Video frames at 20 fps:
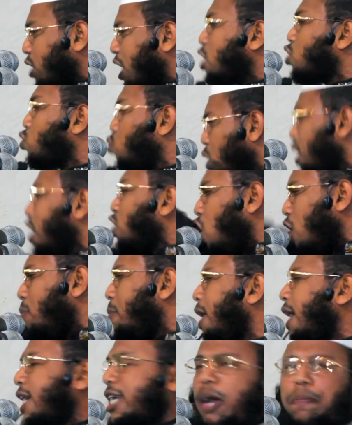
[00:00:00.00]
কি চুরি করবে
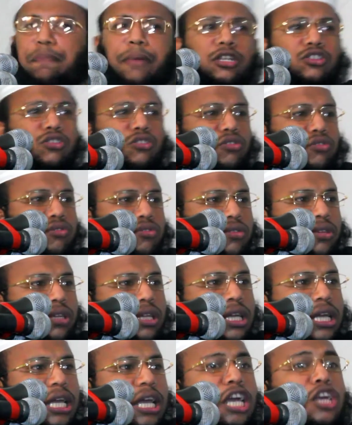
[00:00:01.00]
নাকি আপনার জন্য
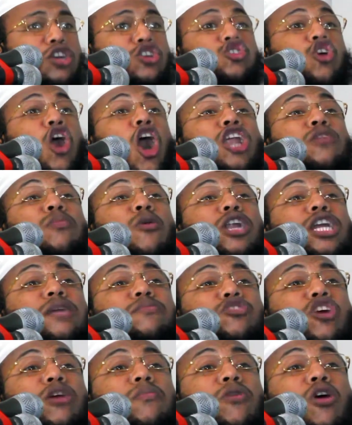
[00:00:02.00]

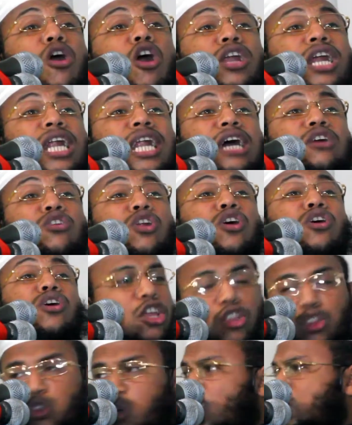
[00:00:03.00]
সর্বনিম্ন মহারানা হলো
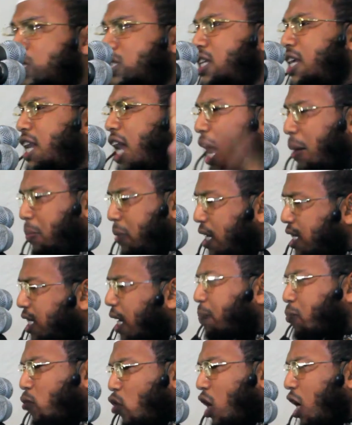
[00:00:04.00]
দশ দিন হাম
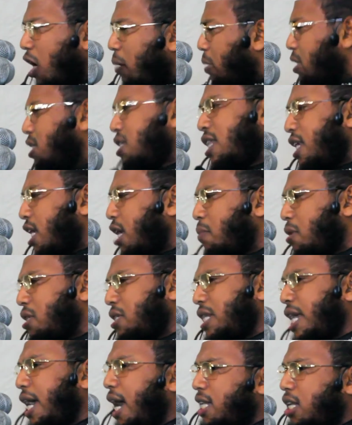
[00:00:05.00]
হিসাব করলে বেশি থেকে বেশি
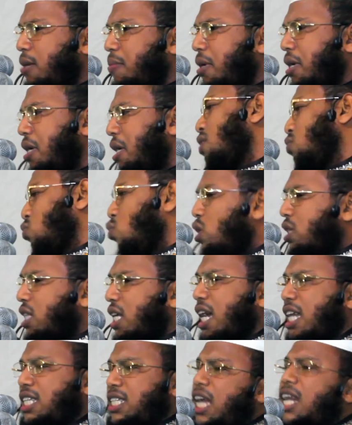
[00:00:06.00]
দেখা যাবে দুই
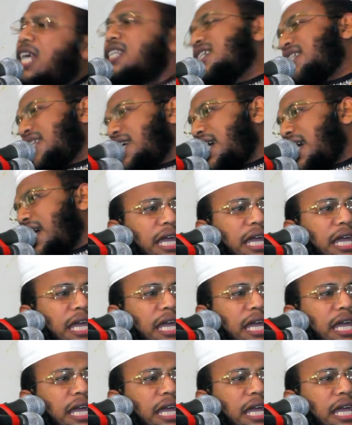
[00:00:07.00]
থেকে চার হাজার টাকা